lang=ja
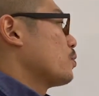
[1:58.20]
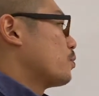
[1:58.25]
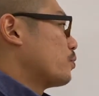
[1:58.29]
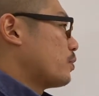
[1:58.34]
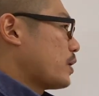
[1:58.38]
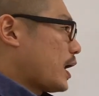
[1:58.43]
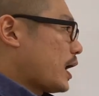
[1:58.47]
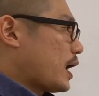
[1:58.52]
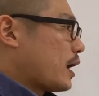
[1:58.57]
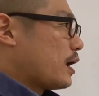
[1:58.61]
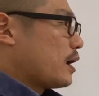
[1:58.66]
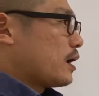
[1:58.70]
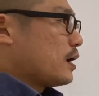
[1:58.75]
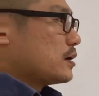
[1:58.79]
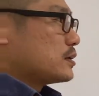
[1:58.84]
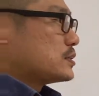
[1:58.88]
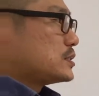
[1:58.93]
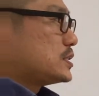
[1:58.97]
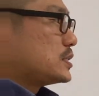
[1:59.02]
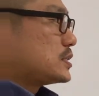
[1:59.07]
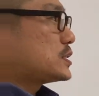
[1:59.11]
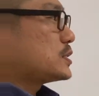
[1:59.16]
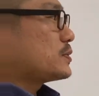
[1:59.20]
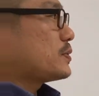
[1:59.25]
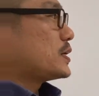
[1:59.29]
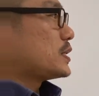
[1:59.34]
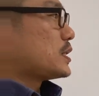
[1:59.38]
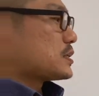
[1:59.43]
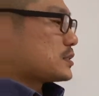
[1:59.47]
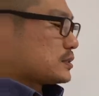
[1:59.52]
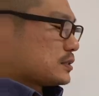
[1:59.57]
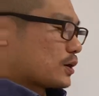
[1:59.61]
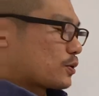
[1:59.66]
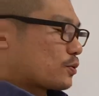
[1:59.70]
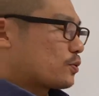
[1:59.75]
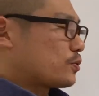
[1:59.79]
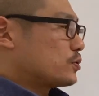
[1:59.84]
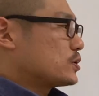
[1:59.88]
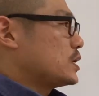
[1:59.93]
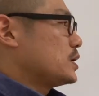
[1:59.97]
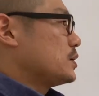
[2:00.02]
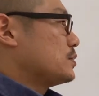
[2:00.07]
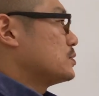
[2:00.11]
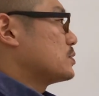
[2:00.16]
これ実はですね、こ
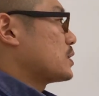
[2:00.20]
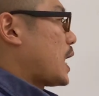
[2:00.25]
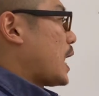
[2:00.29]
こに「う」